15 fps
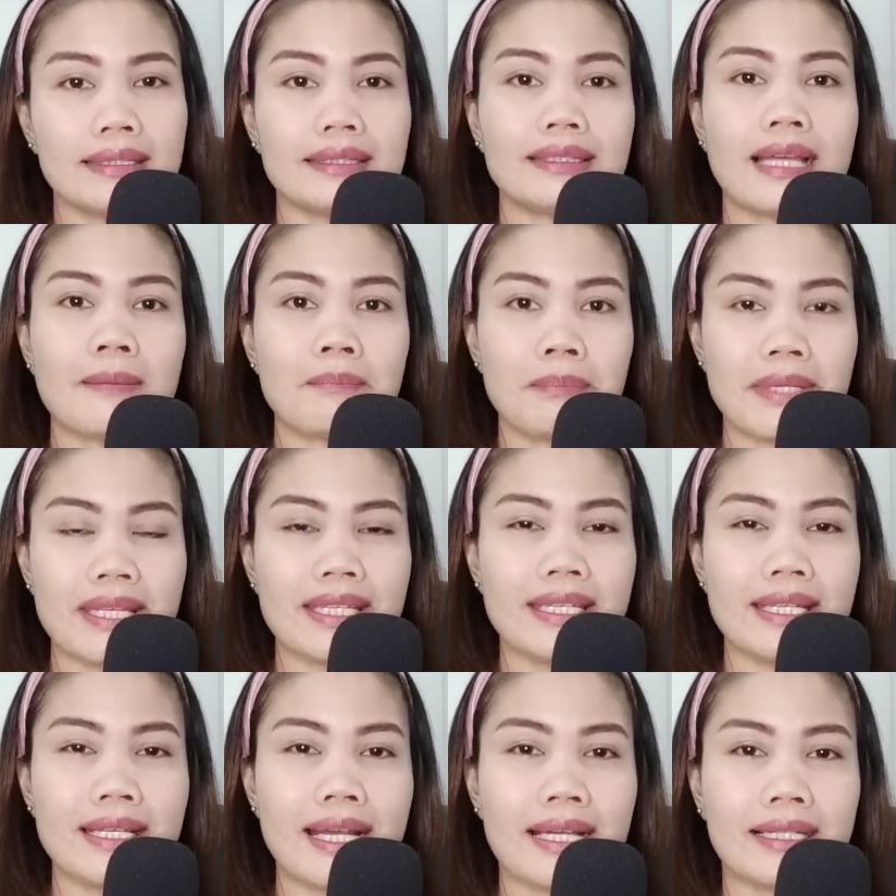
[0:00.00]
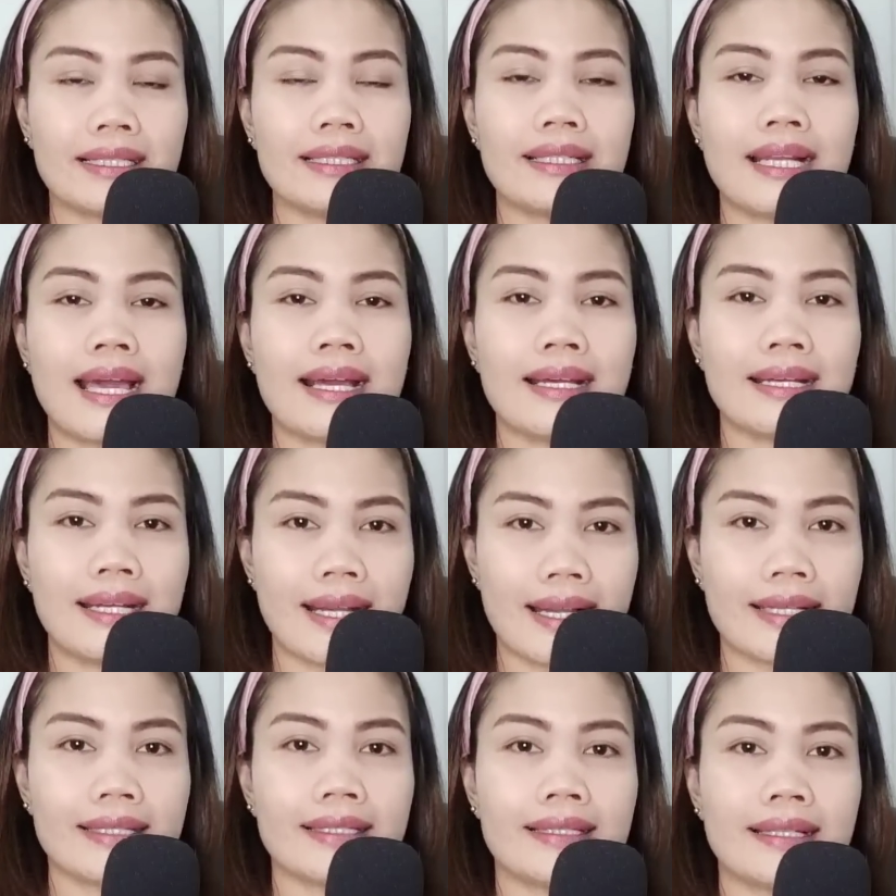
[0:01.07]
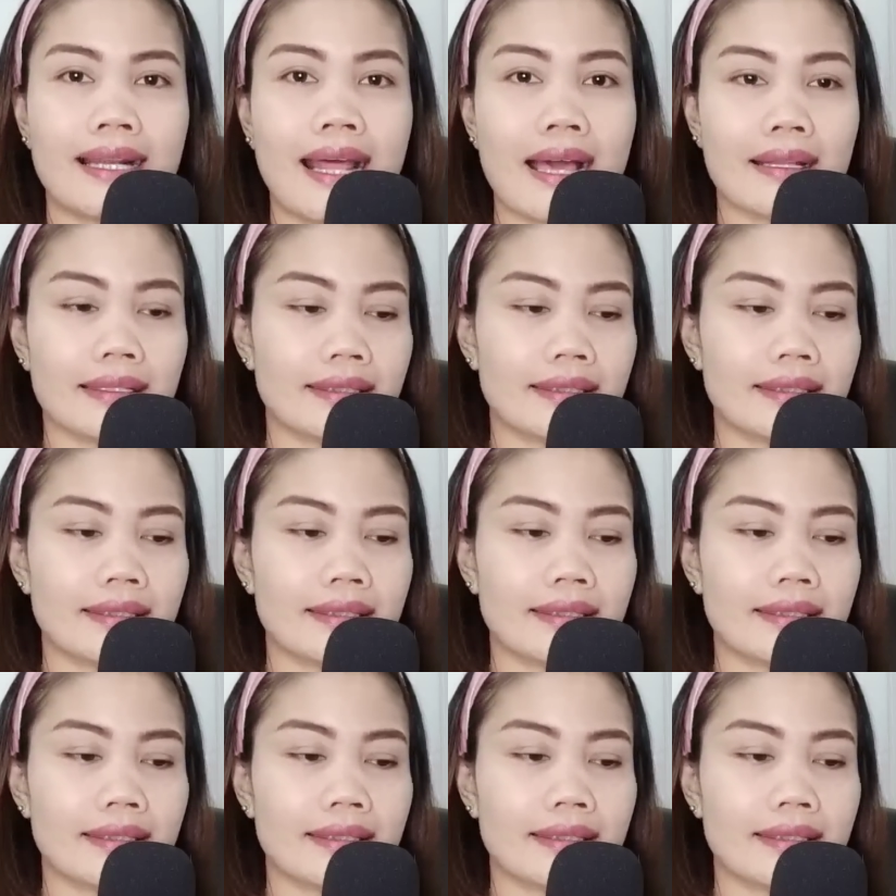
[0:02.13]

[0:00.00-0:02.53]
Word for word: Tetapi dikarenakan